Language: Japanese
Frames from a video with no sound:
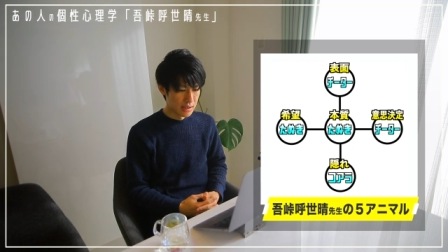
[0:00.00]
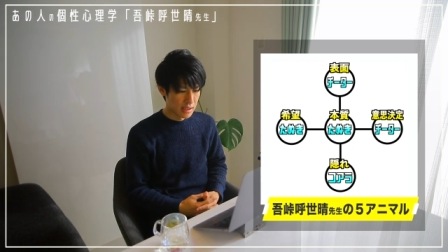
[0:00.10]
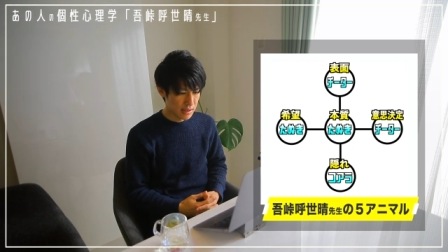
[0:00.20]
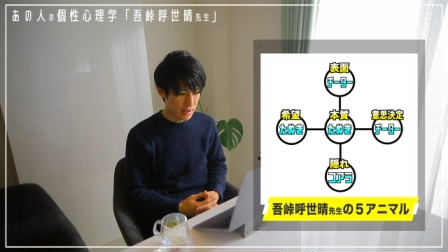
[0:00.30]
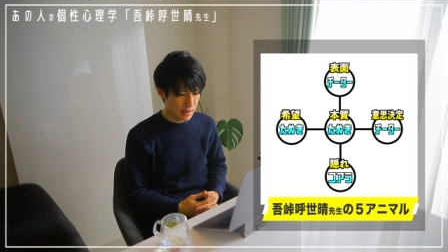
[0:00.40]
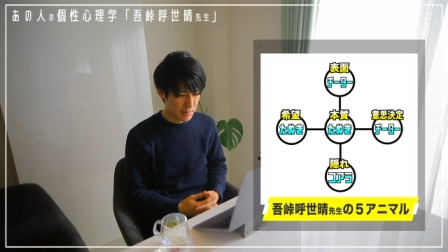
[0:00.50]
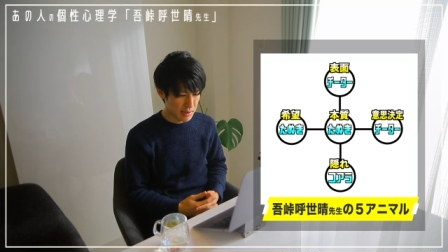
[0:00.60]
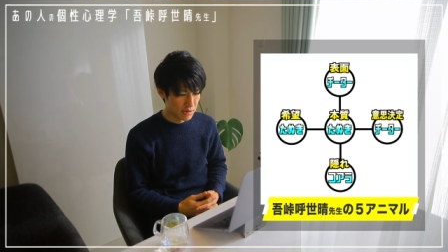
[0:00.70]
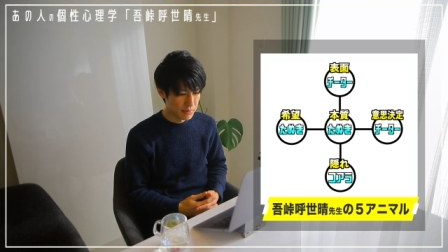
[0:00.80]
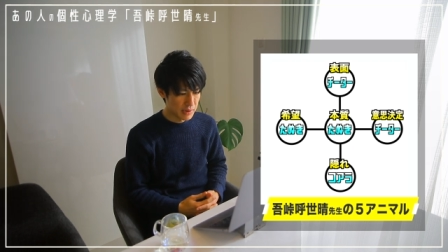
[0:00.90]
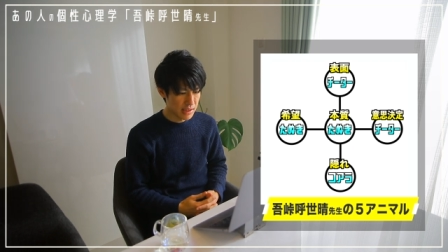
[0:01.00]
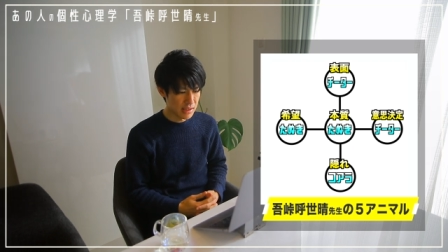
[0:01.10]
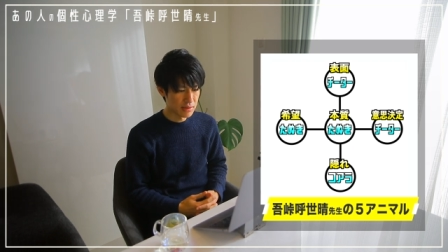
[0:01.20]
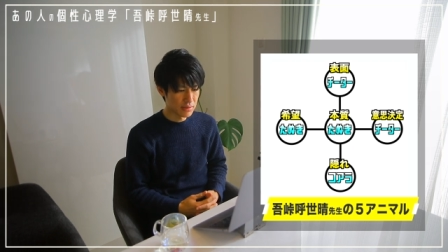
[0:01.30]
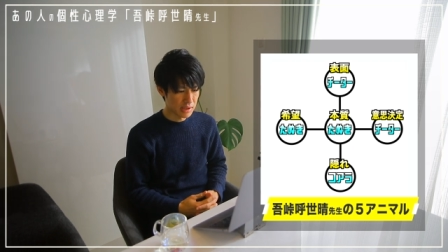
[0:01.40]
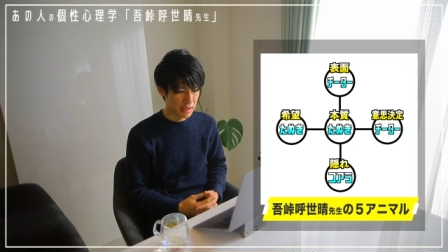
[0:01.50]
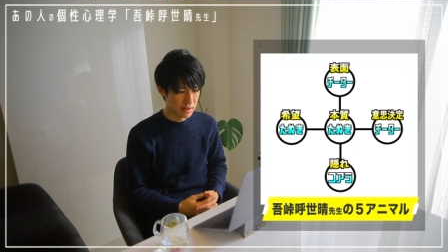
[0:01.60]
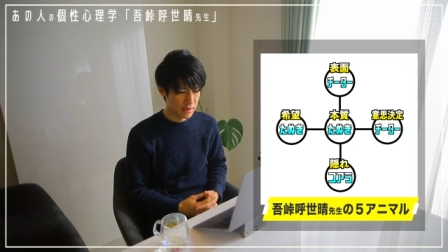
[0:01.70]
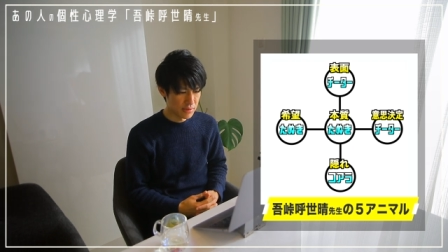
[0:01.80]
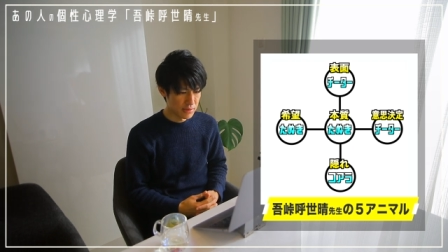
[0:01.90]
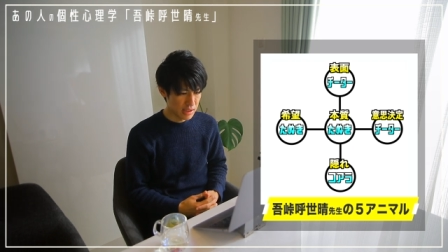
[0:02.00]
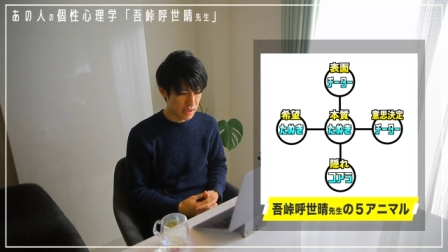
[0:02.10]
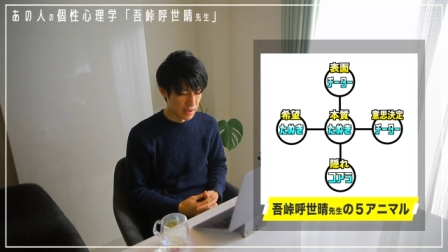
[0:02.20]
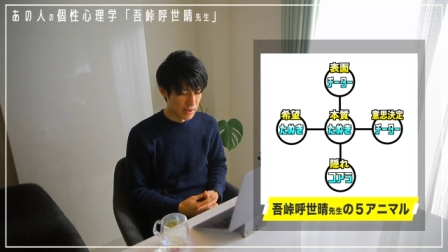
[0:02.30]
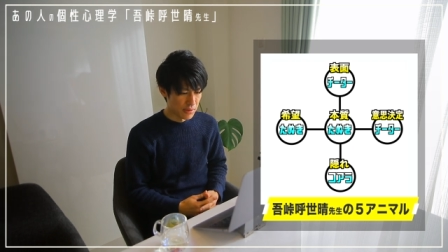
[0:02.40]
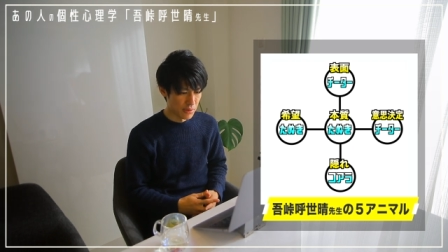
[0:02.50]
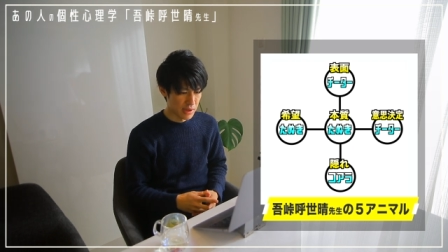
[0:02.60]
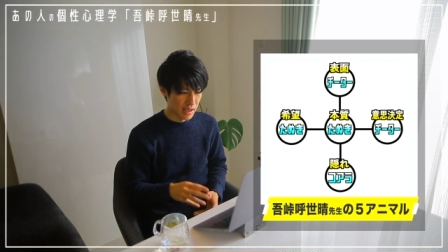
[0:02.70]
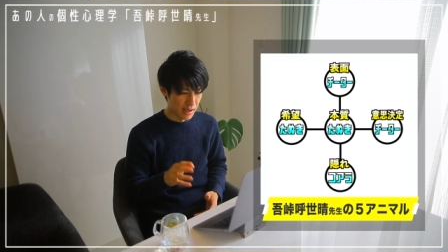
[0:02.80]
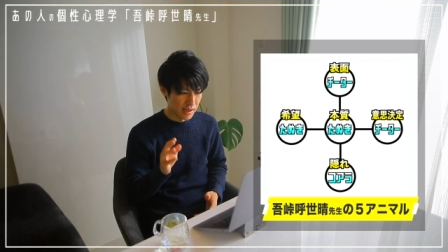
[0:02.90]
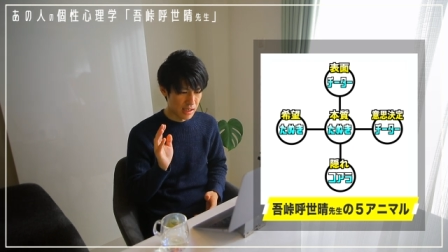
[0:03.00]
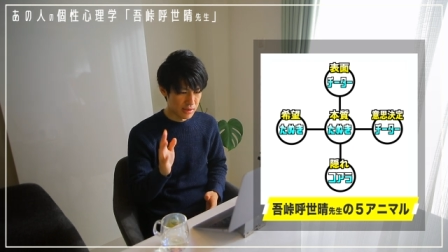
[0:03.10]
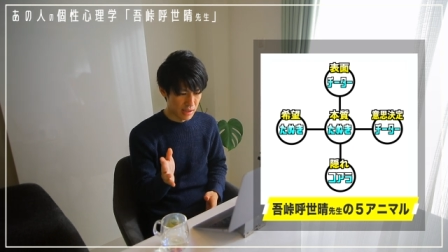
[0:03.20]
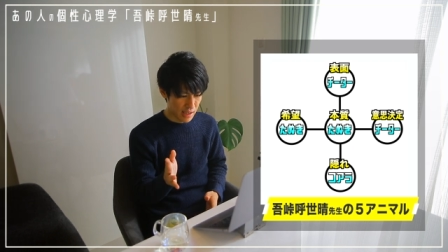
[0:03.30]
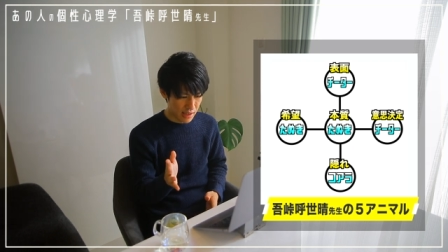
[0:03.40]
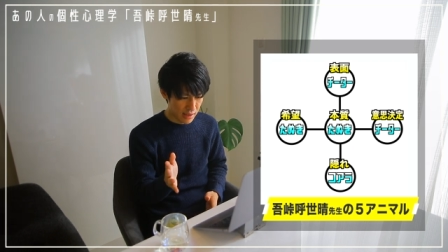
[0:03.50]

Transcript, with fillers: で、しかし、そのピンチの時っていうのに、このね、隠れ